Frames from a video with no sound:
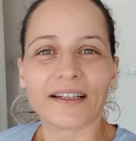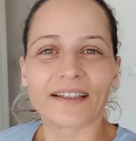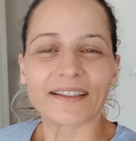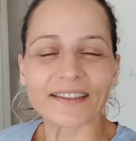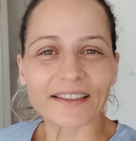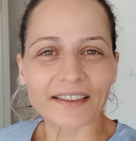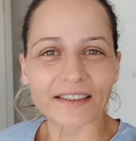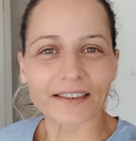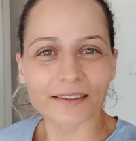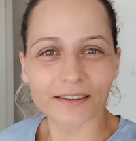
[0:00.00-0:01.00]
E, yeni
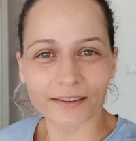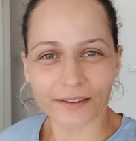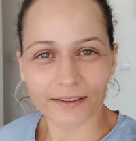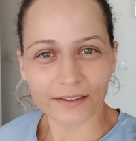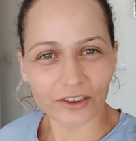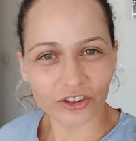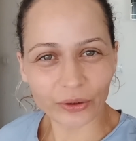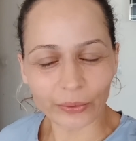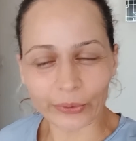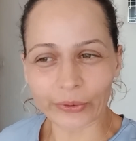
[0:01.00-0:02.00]
yeni katılan arkadaşlar
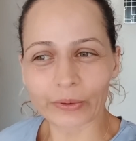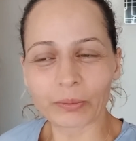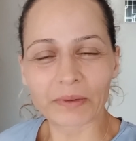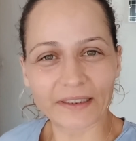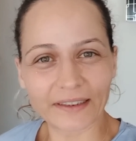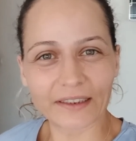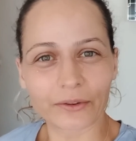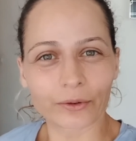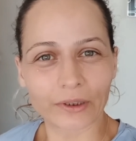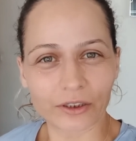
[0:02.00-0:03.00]
oluyor. Merak
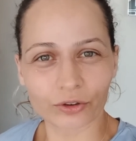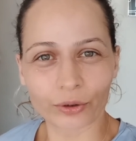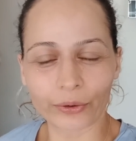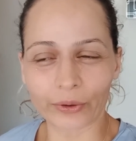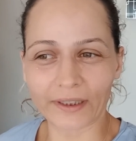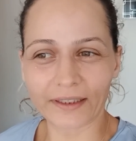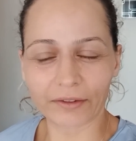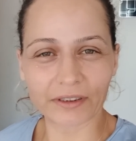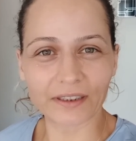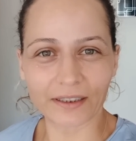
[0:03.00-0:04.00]
ediyorlar, soruyorlar.
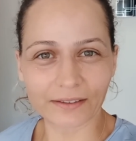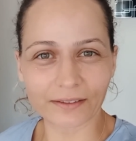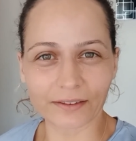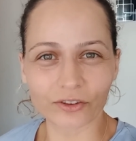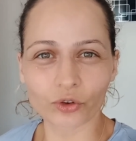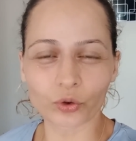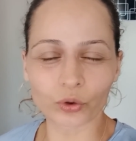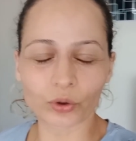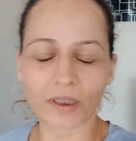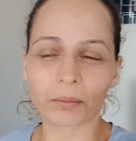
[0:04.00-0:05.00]
Evet haklısınız.
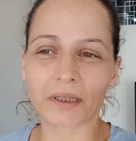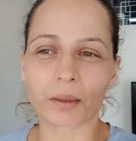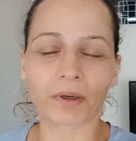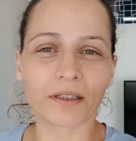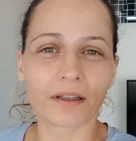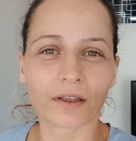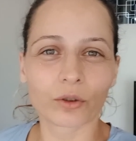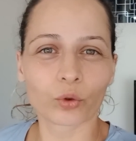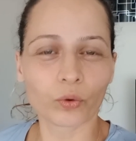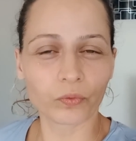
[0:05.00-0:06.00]
Çünkü hemen hemen
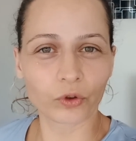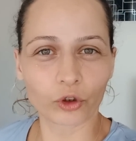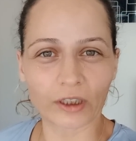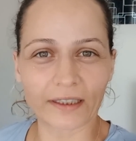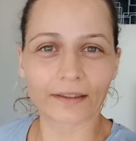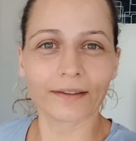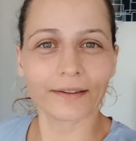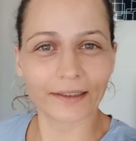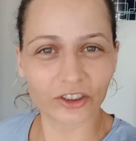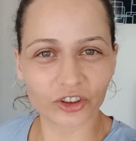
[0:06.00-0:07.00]
tüm
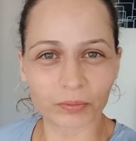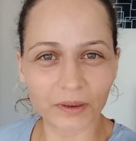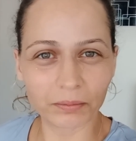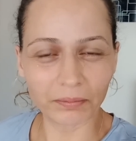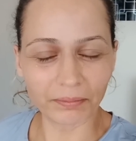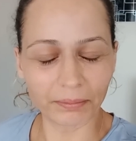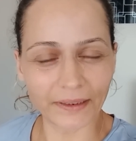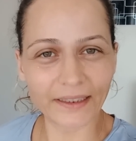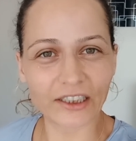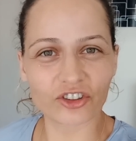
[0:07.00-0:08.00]
videolarda eşim de
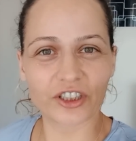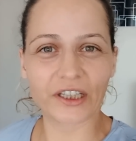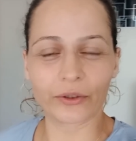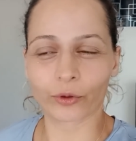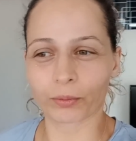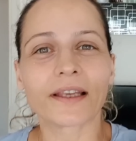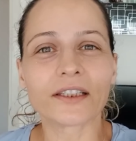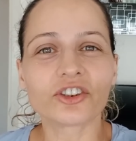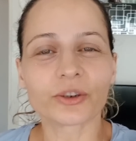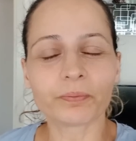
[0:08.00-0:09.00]
bana eşlik ediyor.
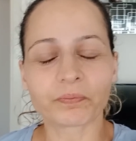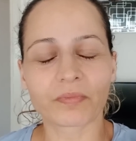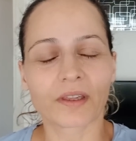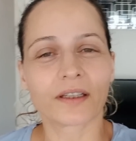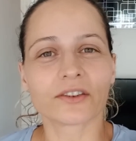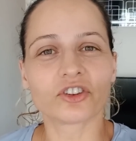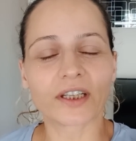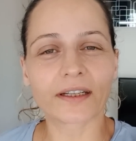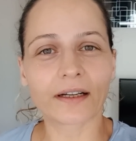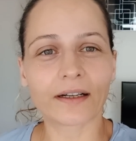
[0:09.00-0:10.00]
Eşim
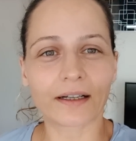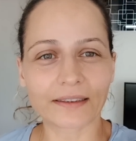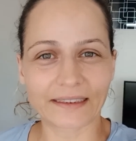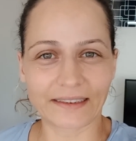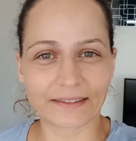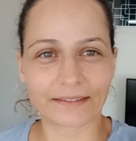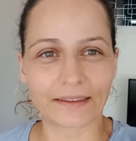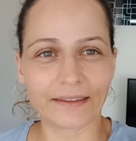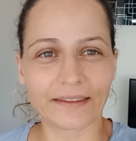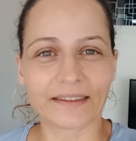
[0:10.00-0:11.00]
CK
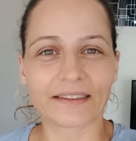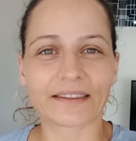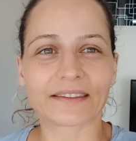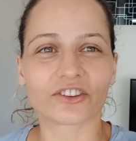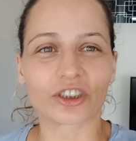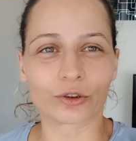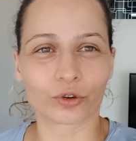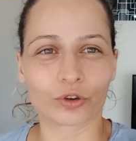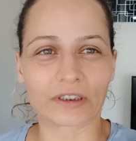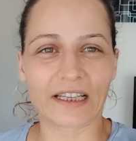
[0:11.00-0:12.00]
Akdeniz'de
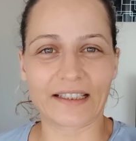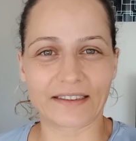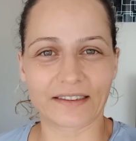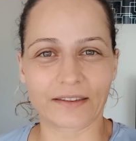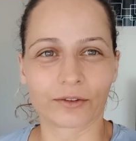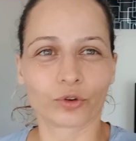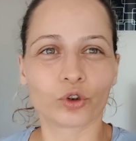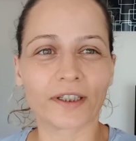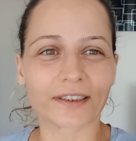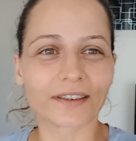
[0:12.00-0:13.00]
çalışıyor kendisi.
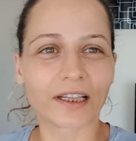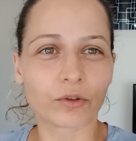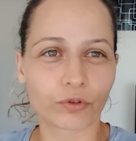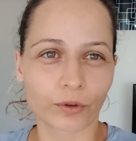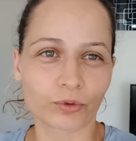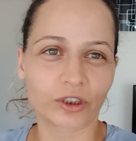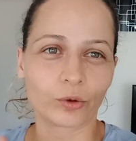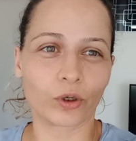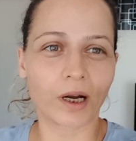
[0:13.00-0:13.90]
Şu anda telefonum çalıyor.